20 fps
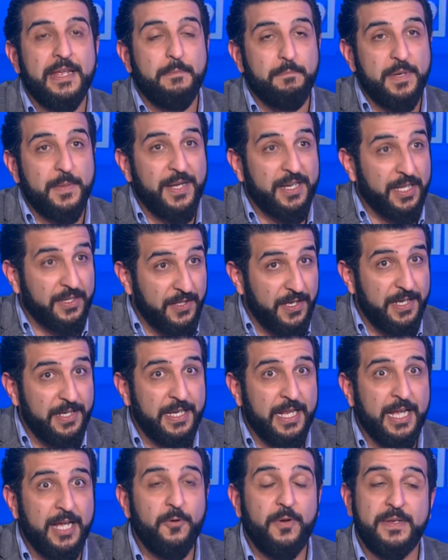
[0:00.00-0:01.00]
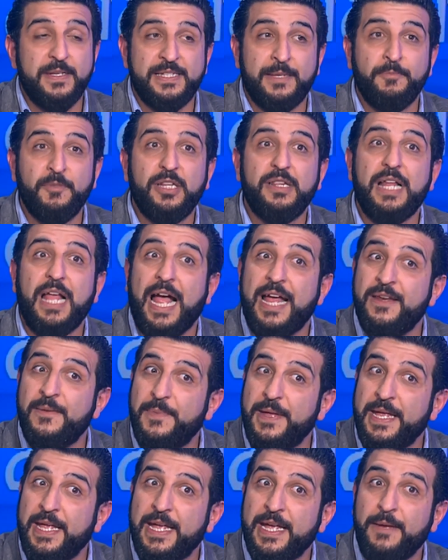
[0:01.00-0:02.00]
بمناطقنا واذا بنطلع على
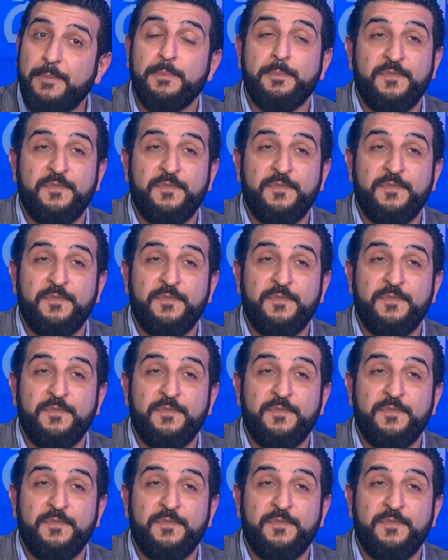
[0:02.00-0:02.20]
البقاع